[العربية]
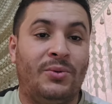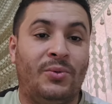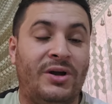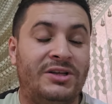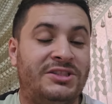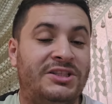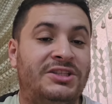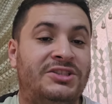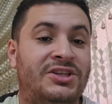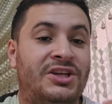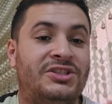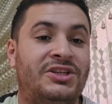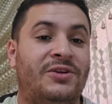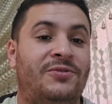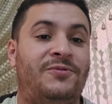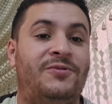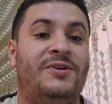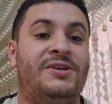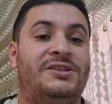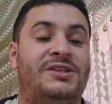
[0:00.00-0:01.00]
واش
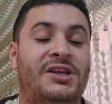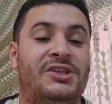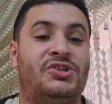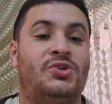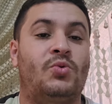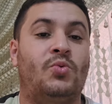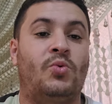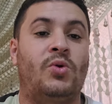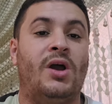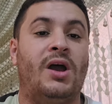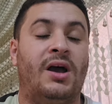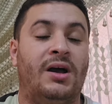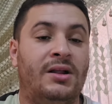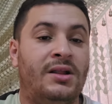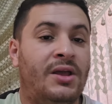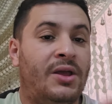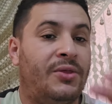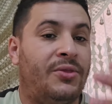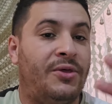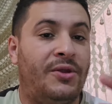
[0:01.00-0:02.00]
يتجشف في زيت سكوى
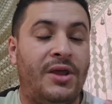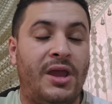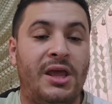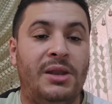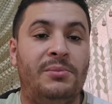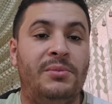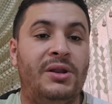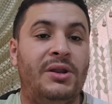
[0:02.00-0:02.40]
2